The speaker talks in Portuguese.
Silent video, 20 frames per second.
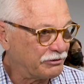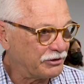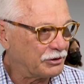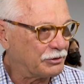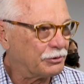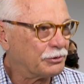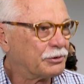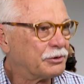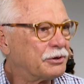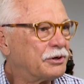
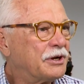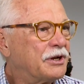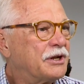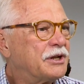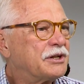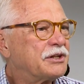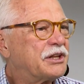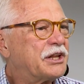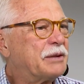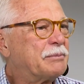vigor,
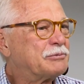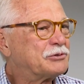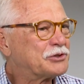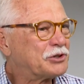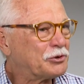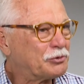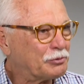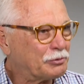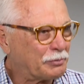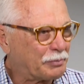temos
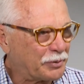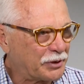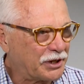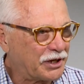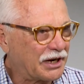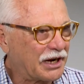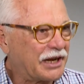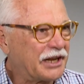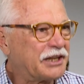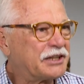que
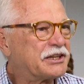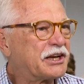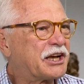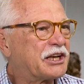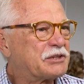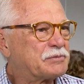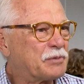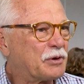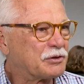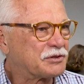cumprir a lei de
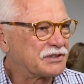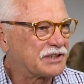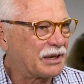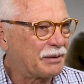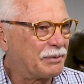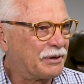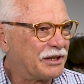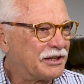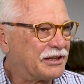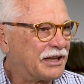
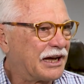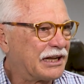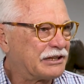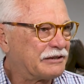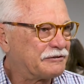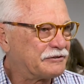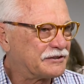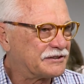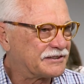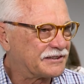
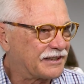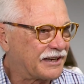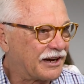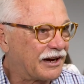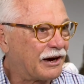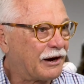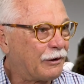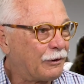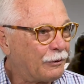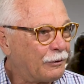responsabilidade
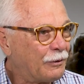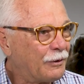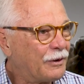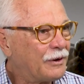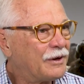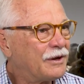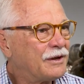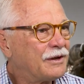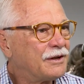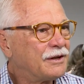
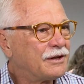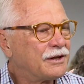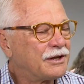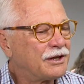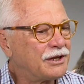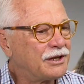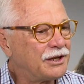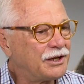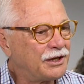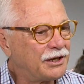fiscal
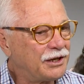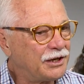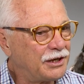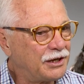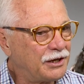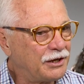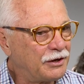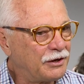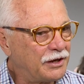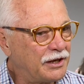
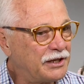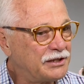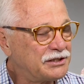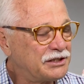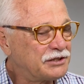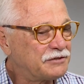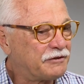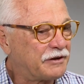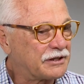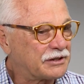e
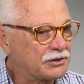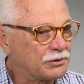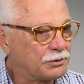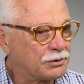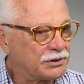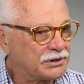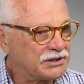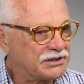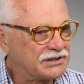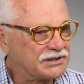esses
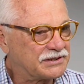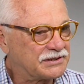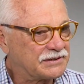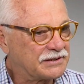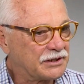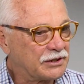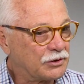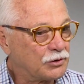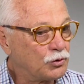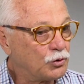
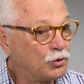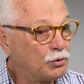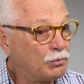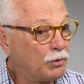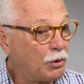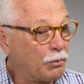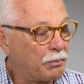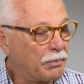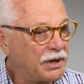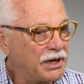fatores, no
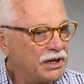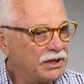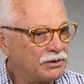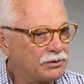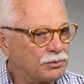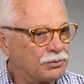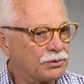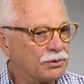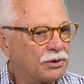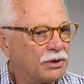
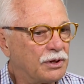momento,